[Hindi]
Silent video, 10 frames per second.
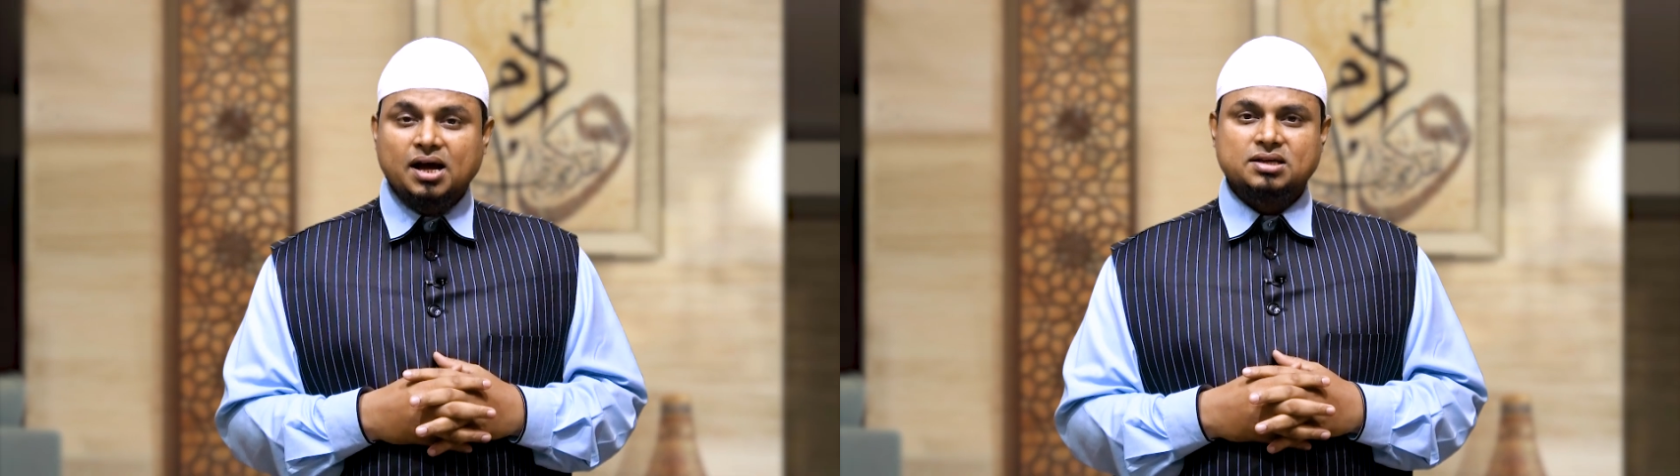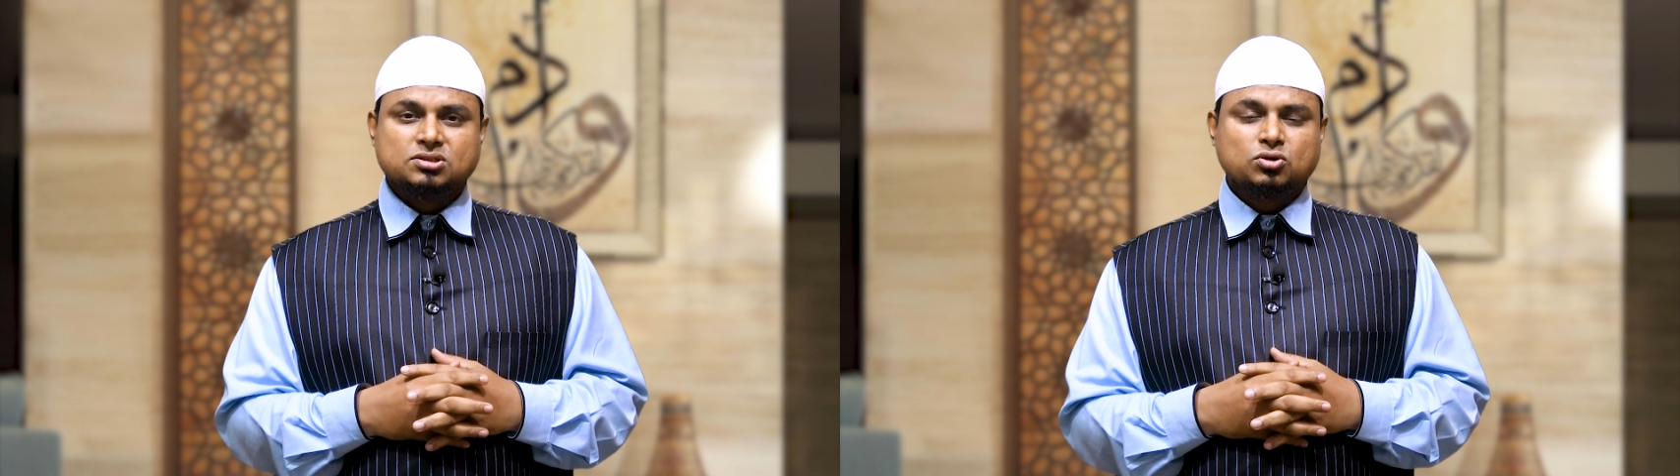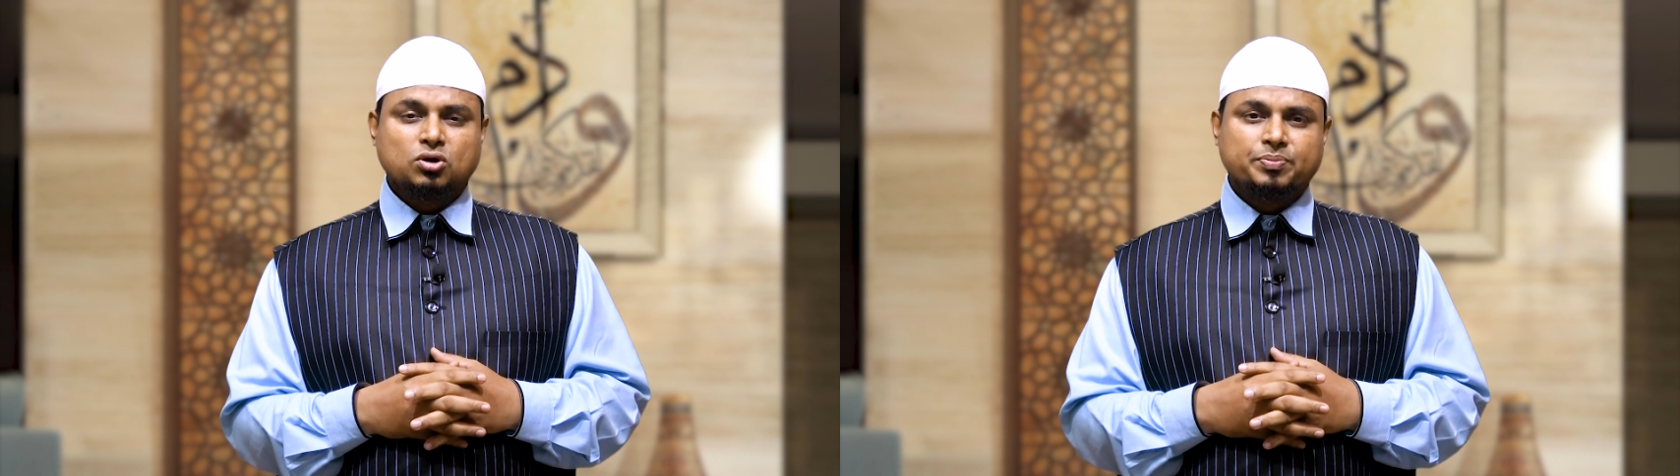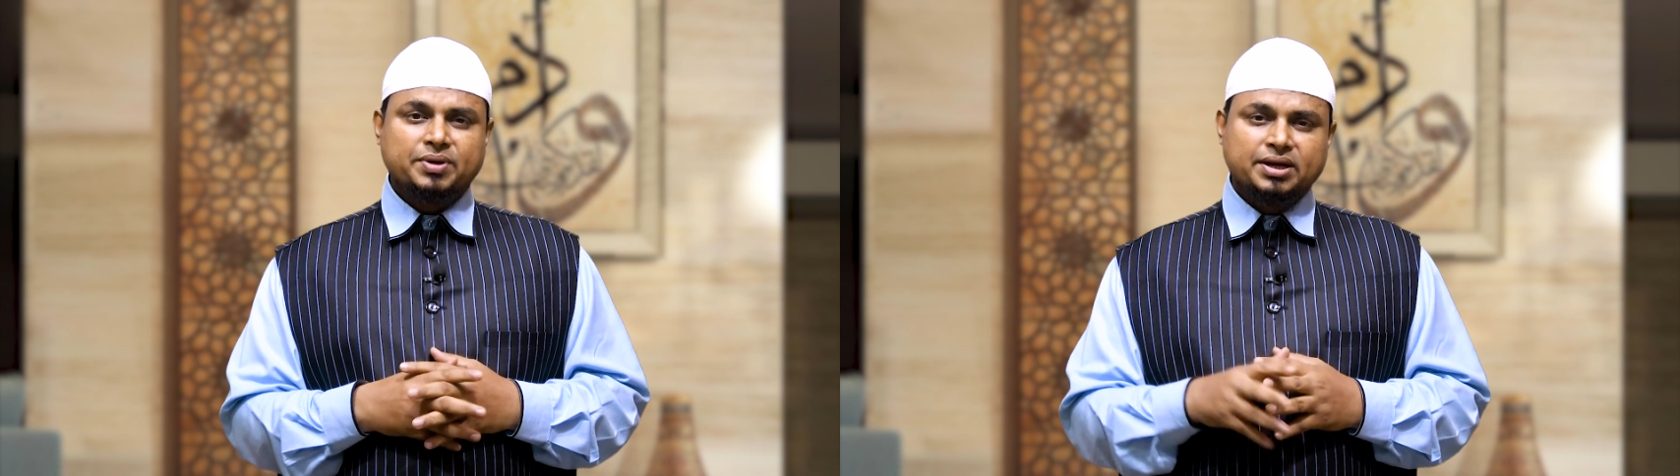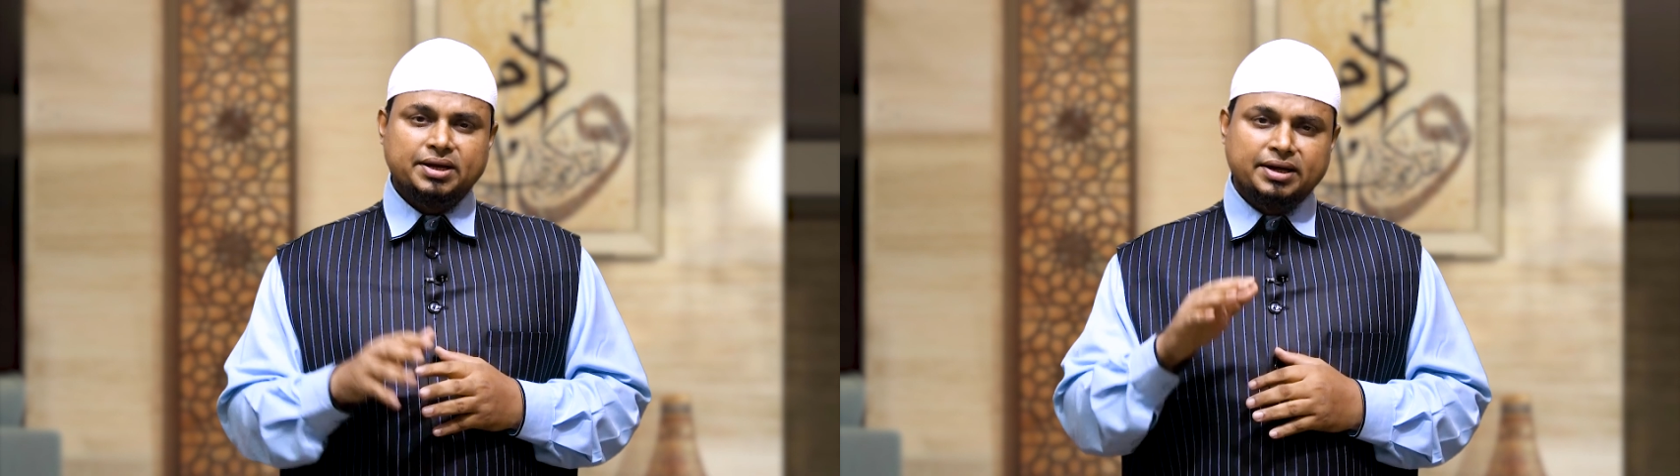ख़ास तौर
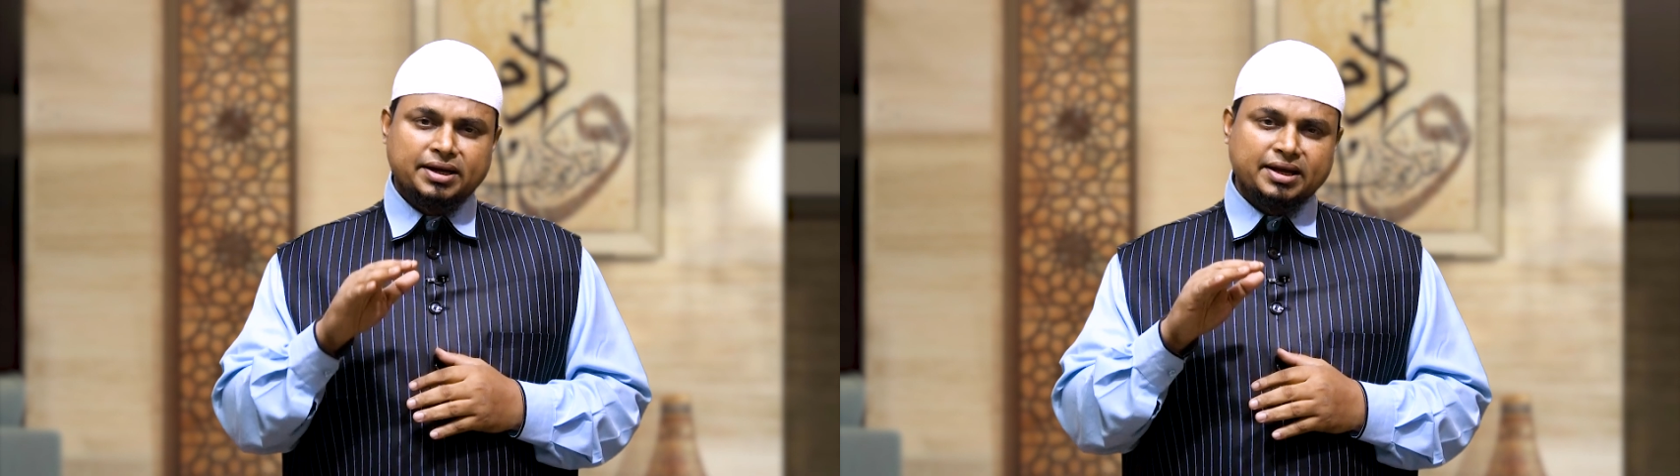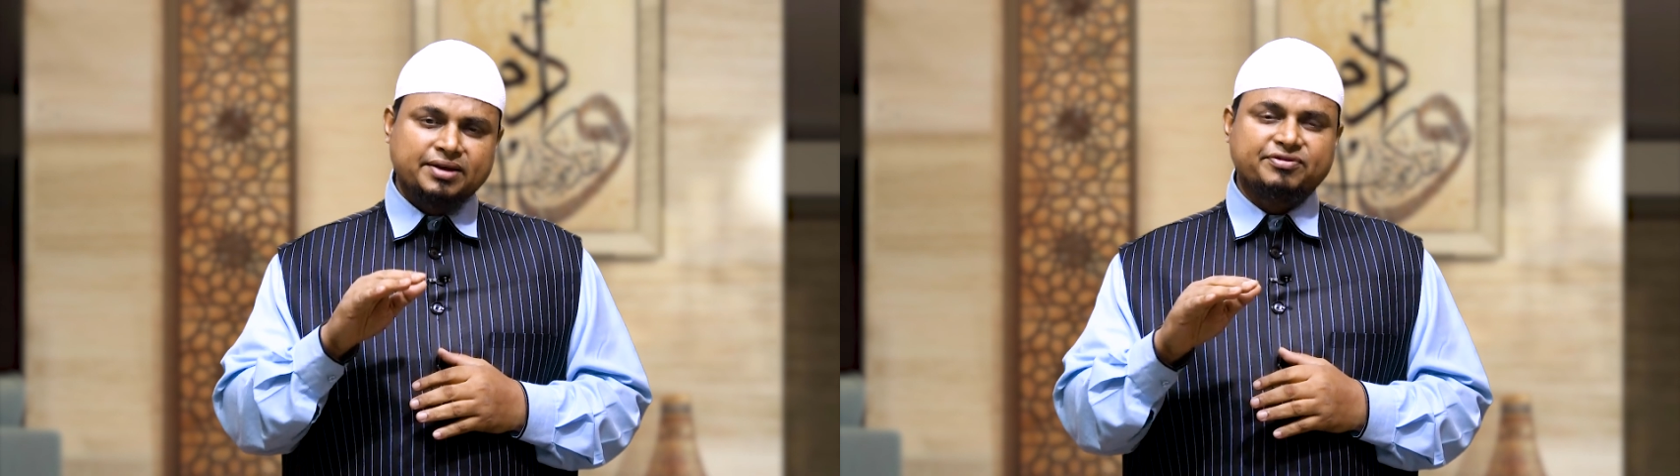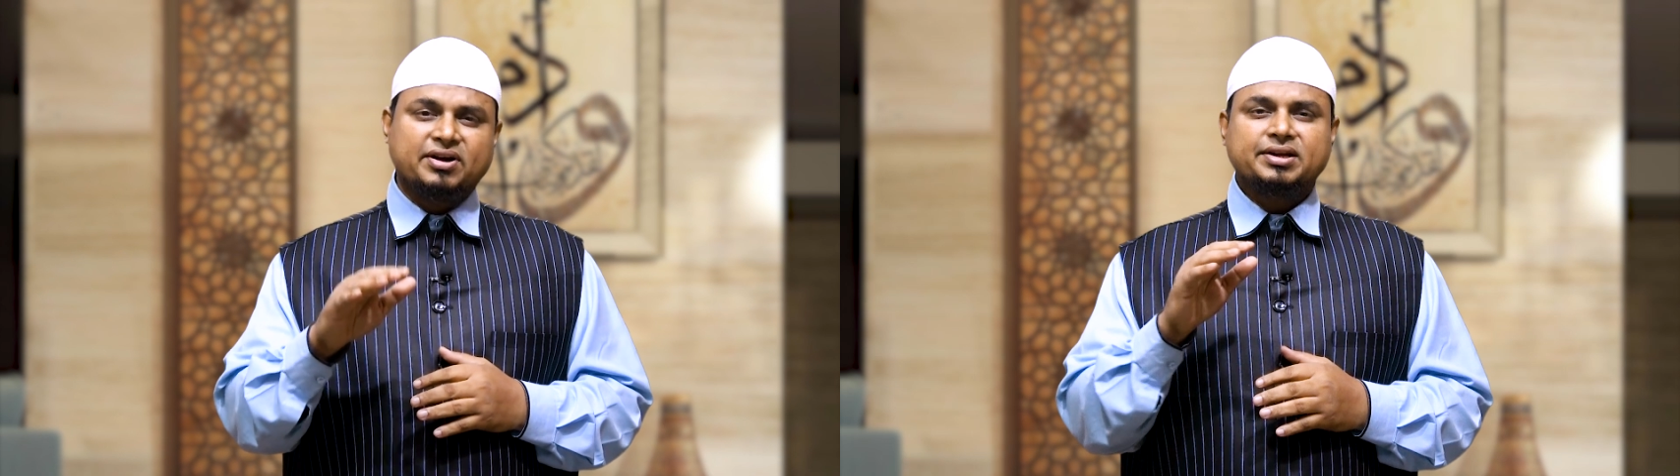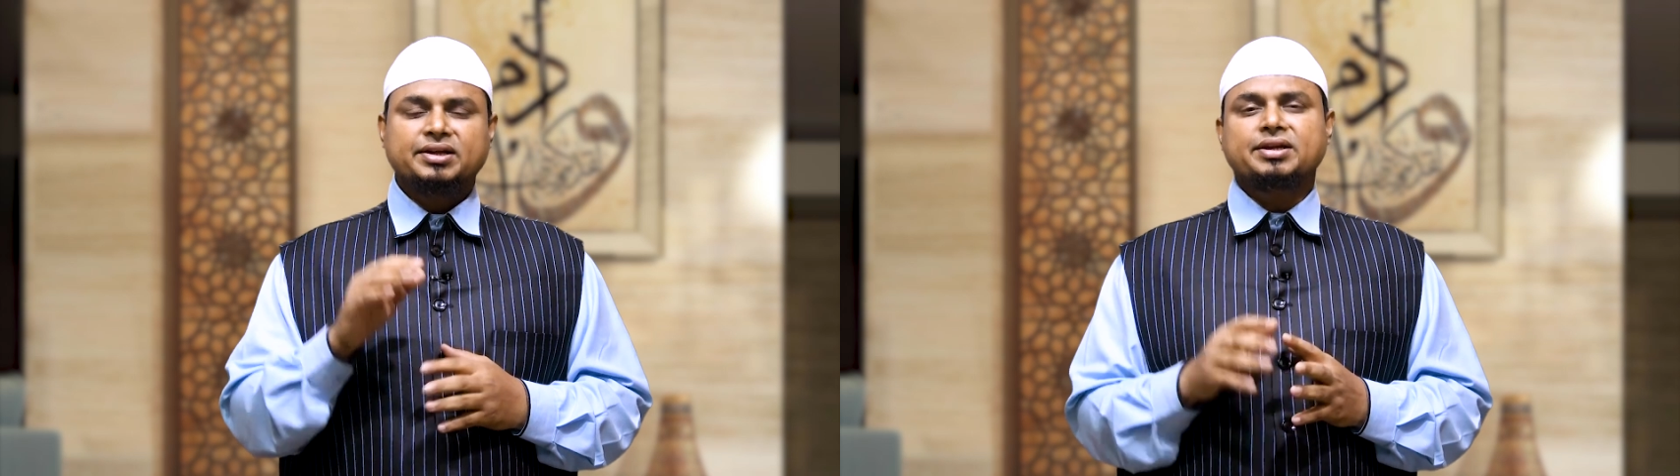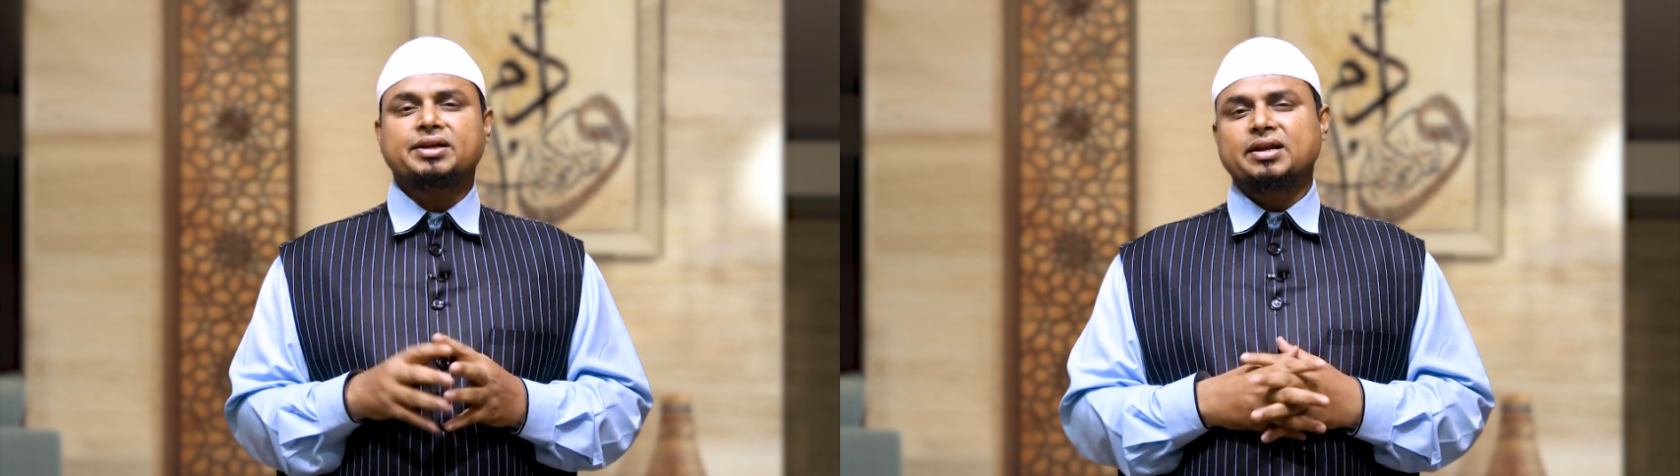पे नए
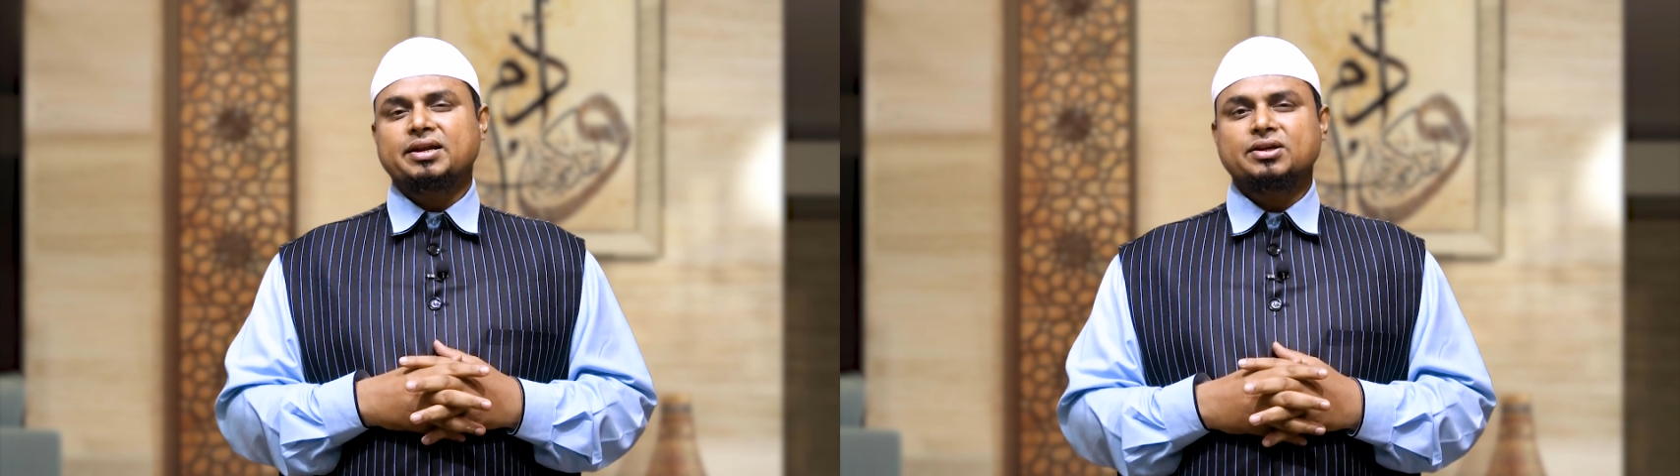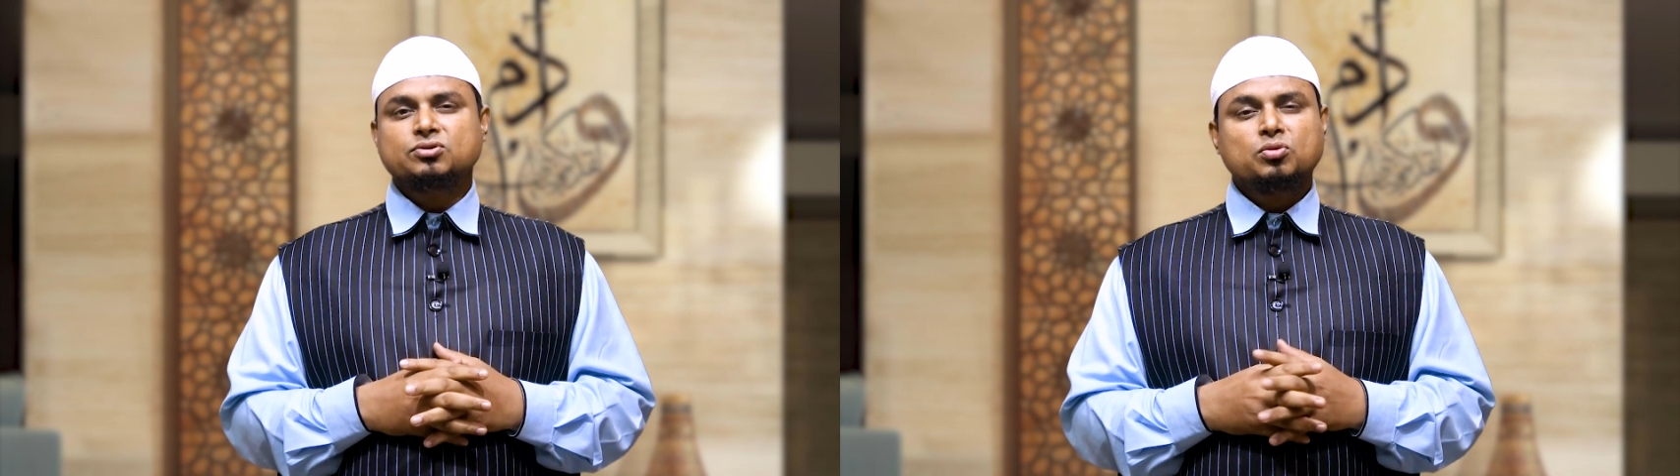फारगिन के लिए